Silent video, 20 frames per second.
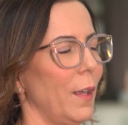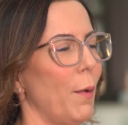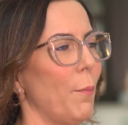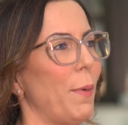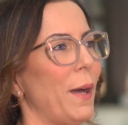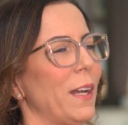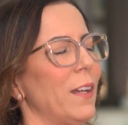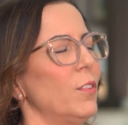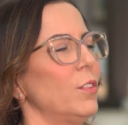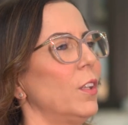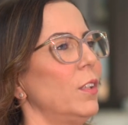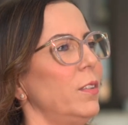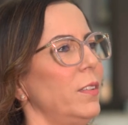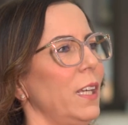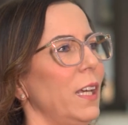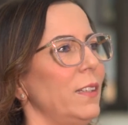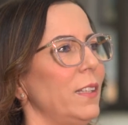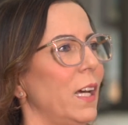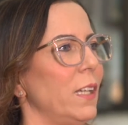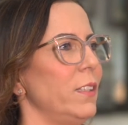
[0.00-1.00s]
Para a
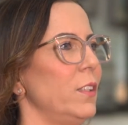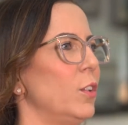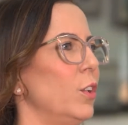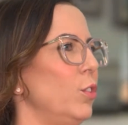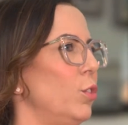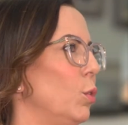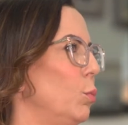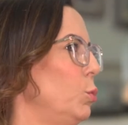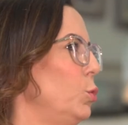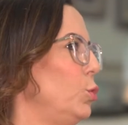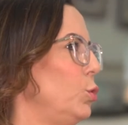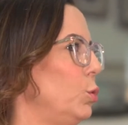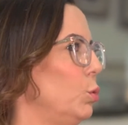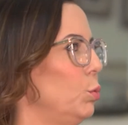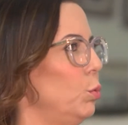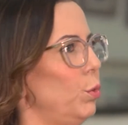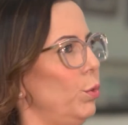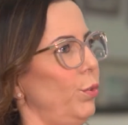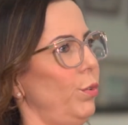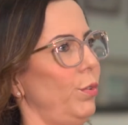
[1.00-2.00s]
sociedade, nós somos
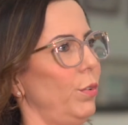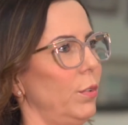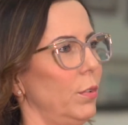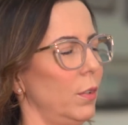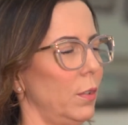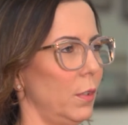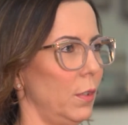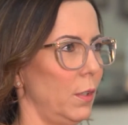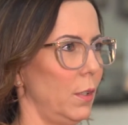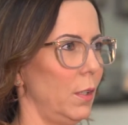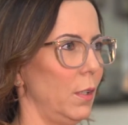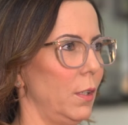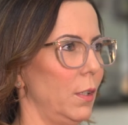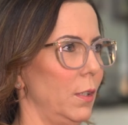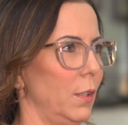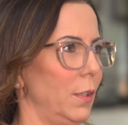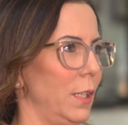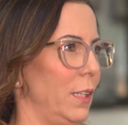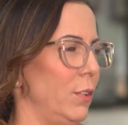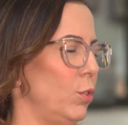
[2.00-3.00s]
duros.
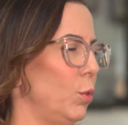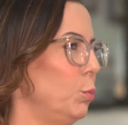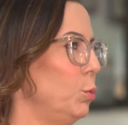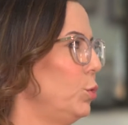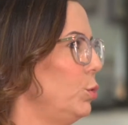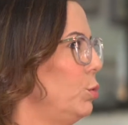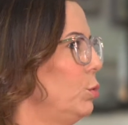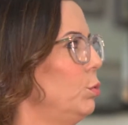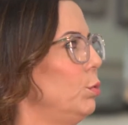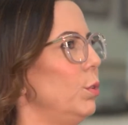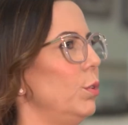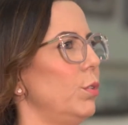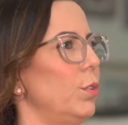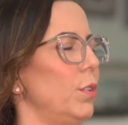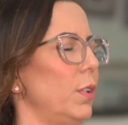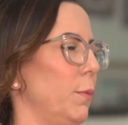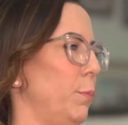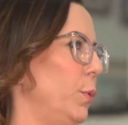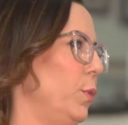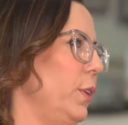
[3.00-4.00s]
Nós né? somos
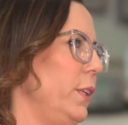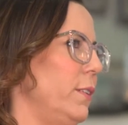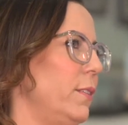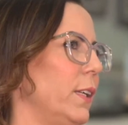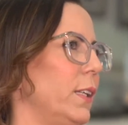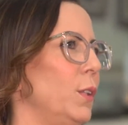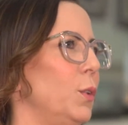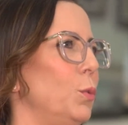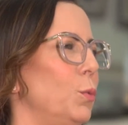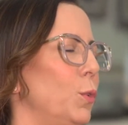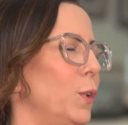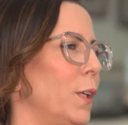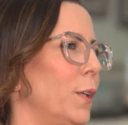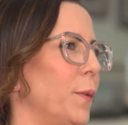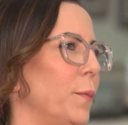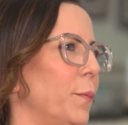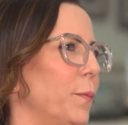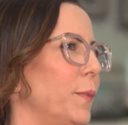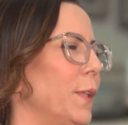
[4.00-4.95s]
duros. A polícia é dura.